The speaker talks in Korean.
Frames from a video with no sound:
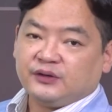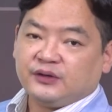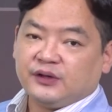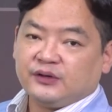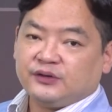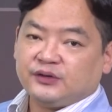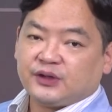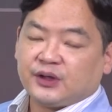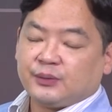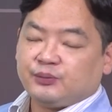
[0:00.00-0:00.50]

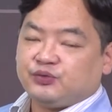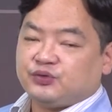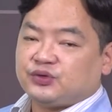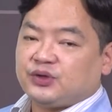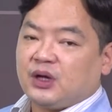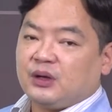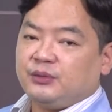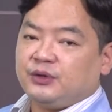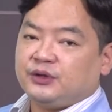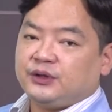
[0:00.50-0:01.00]
상승에
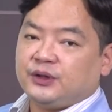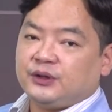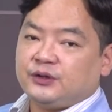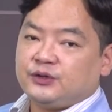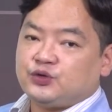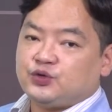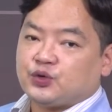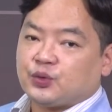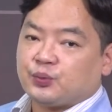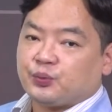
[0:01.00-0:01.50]
부담이
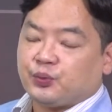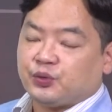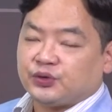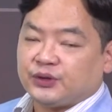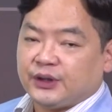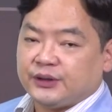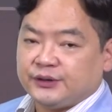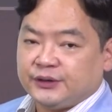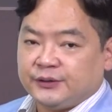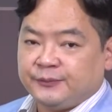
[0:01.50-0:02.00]
되는
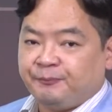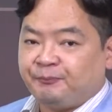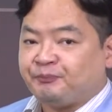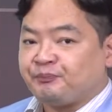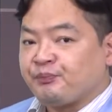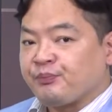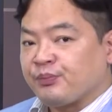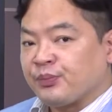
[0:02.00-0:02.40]
쪽보다는